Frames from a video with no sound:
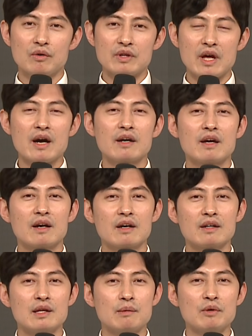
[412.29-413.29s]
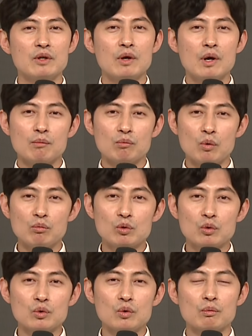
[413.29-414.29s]
대학에 가게 되면
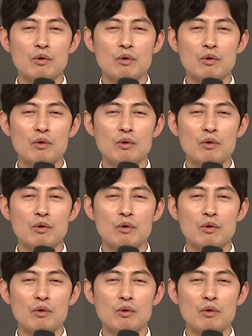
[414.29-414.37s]
몸으로도